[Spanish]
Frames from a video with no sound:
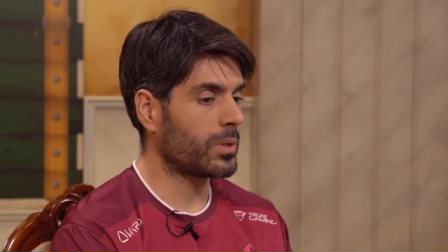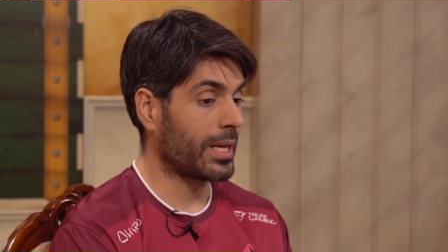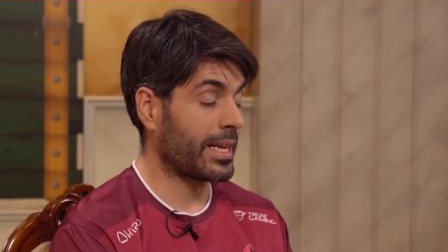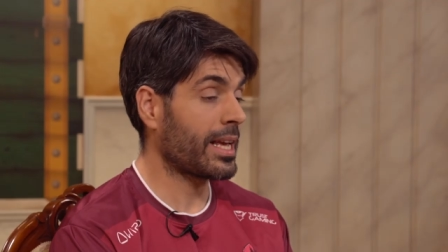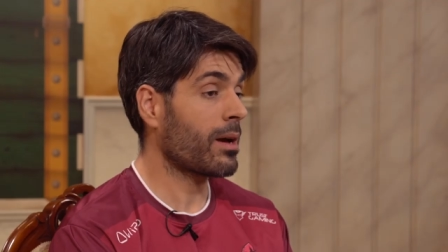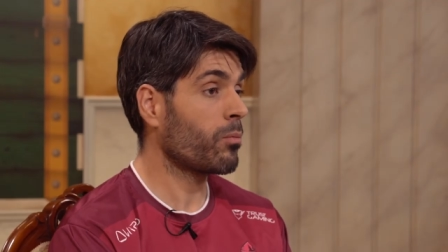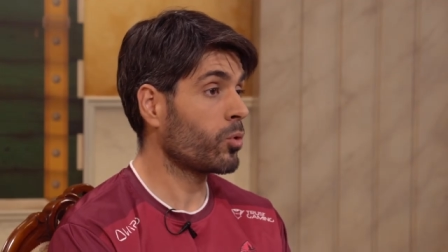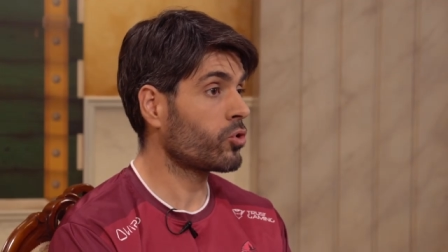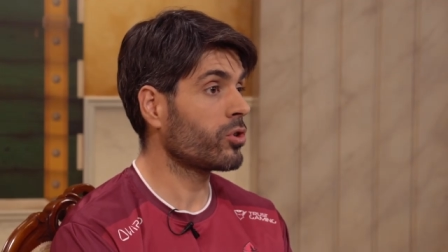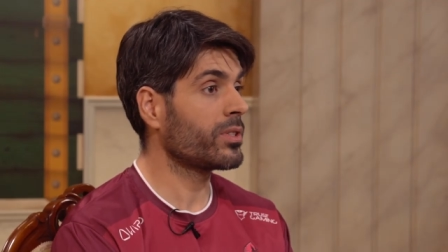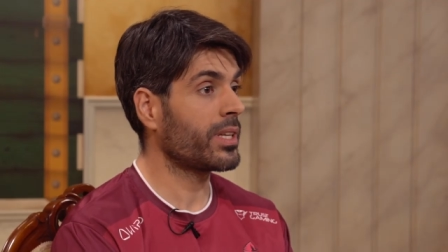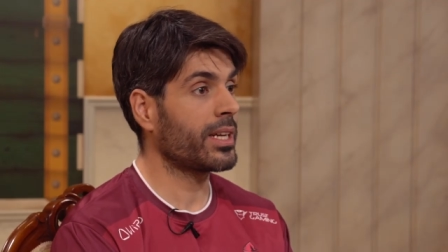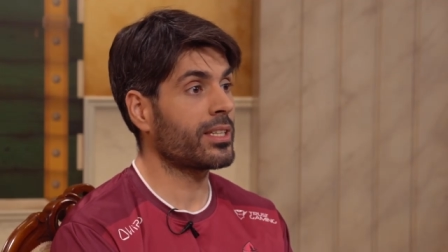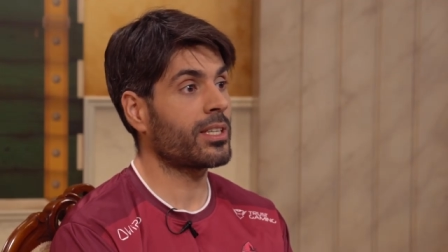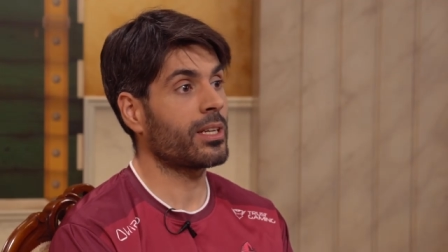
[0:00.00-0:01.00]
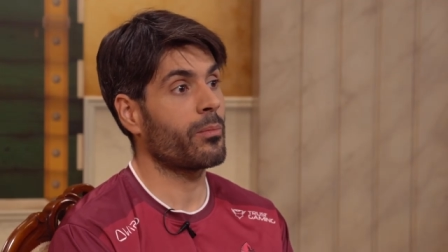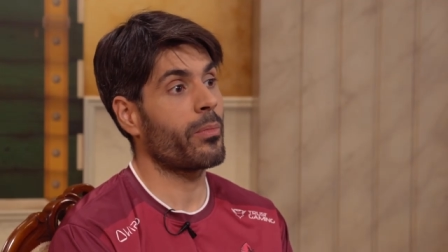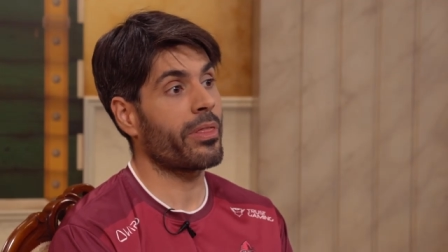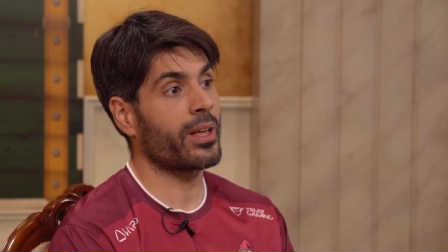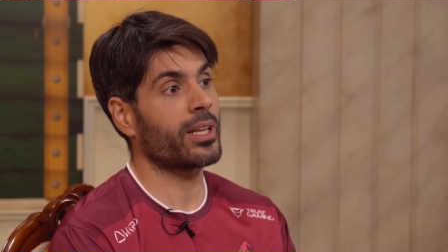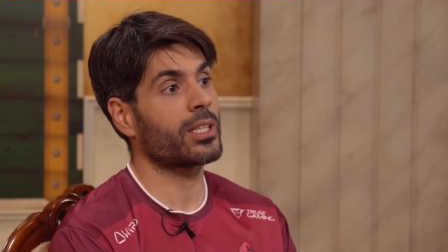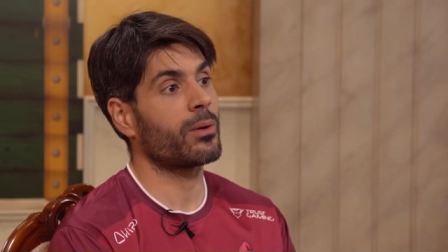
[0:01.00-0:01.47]
tenía mucho interés en
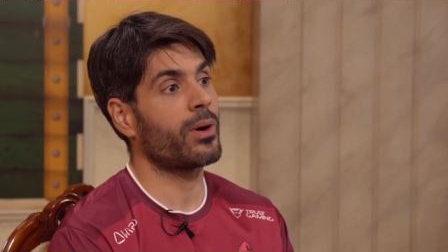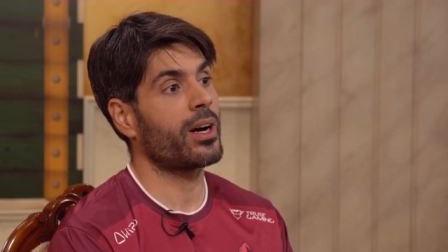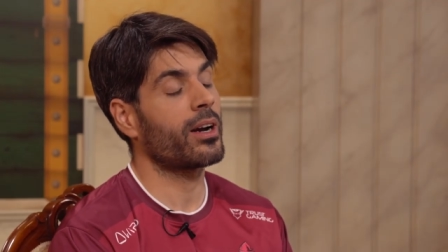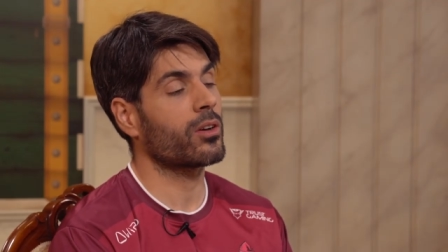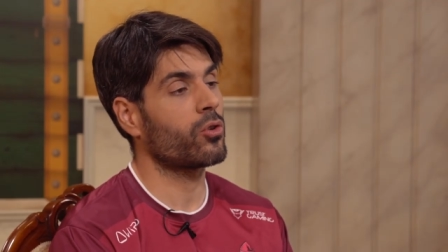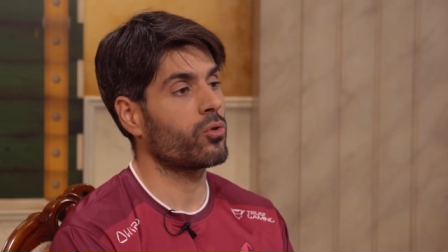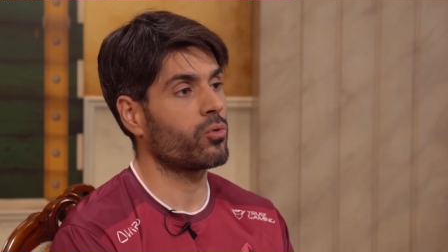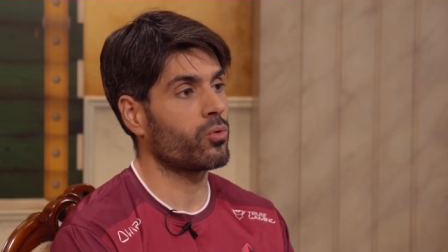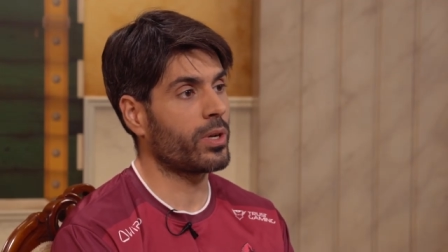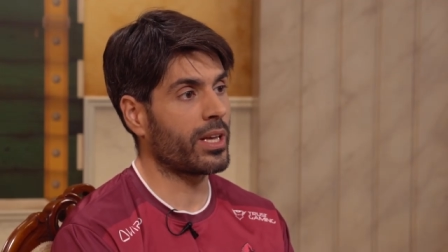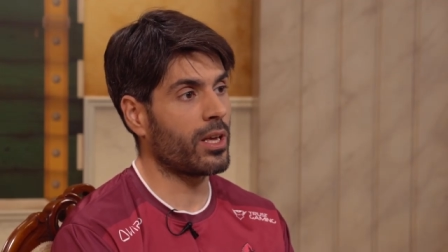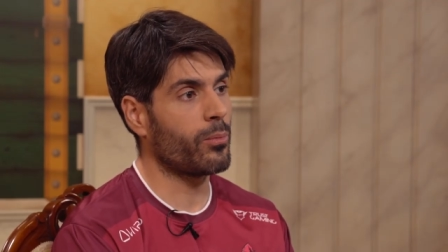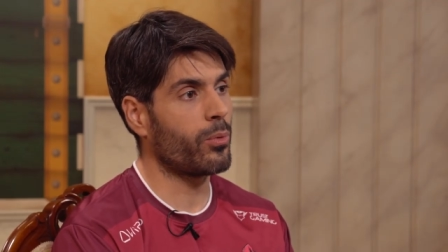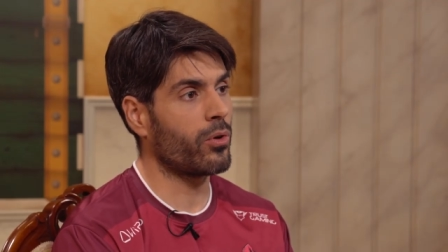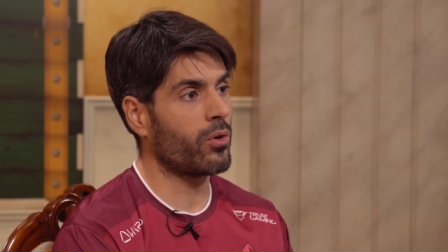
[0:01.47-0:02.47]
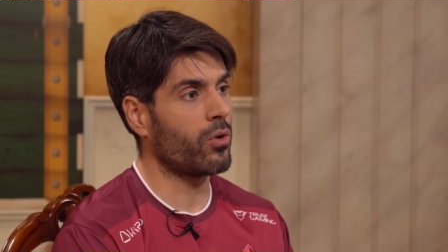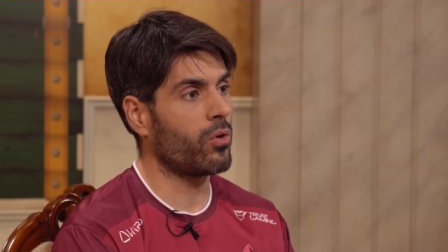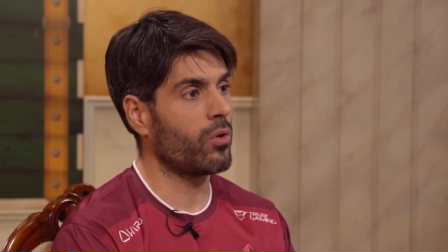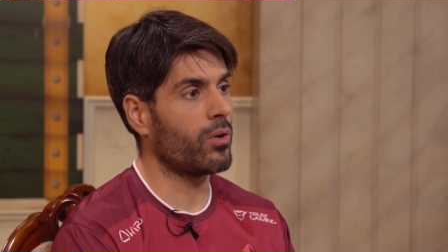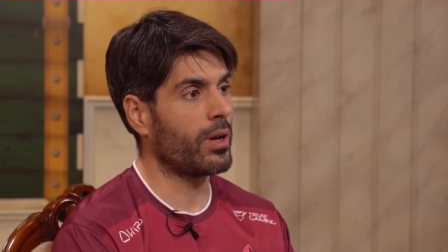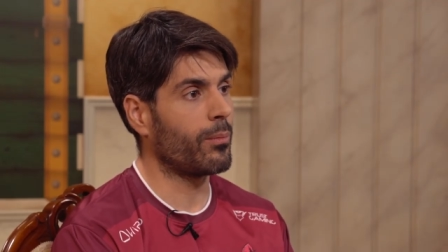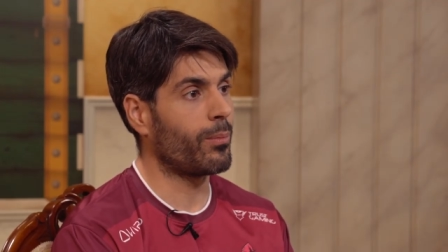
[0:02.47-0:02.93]
empezar a trabajar con un
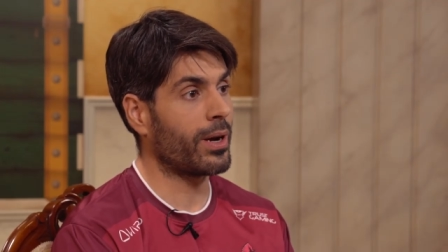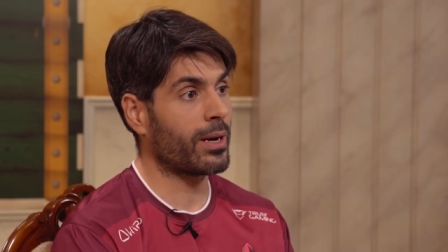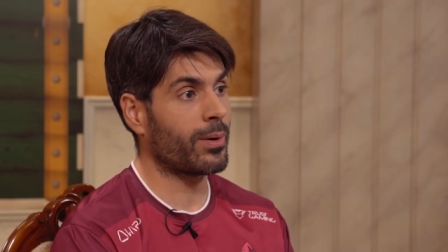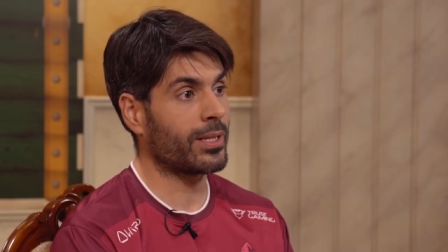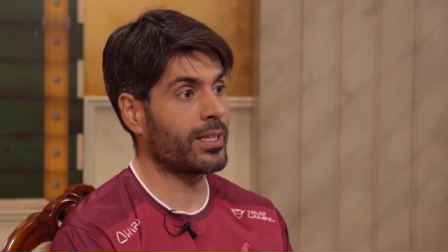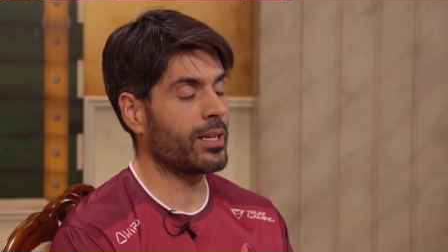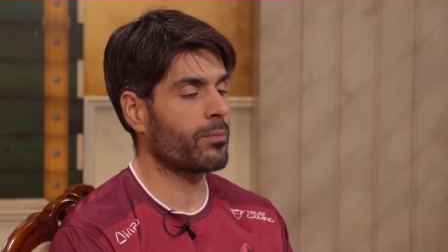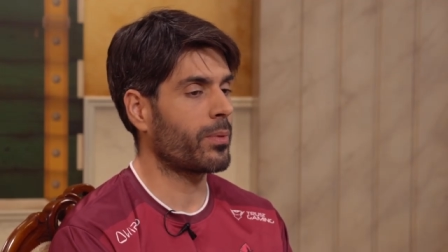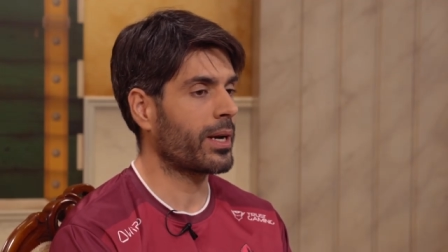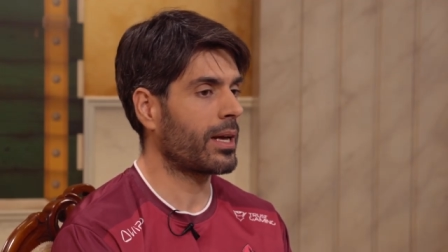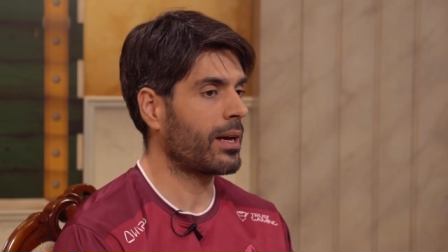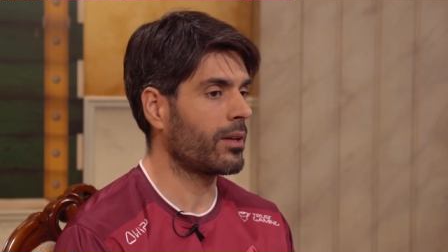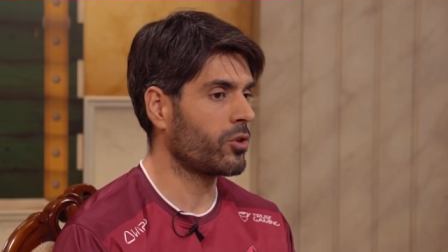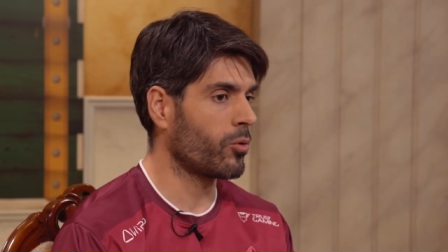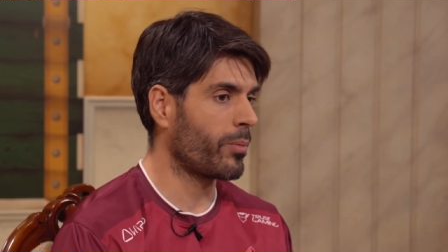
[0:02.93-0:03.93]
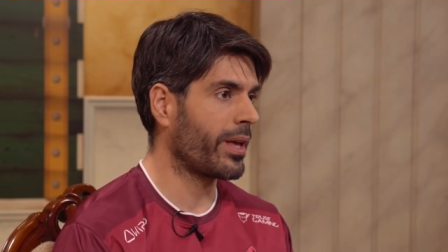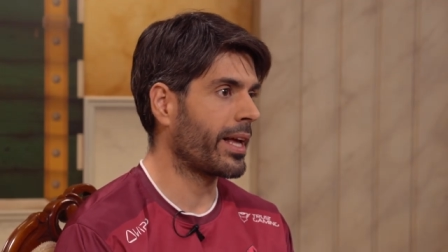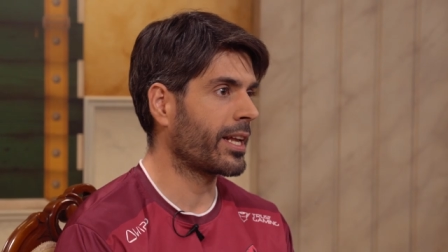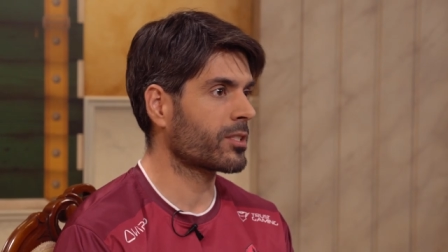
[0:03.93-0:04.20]
equipo en plan amateur para yo pillar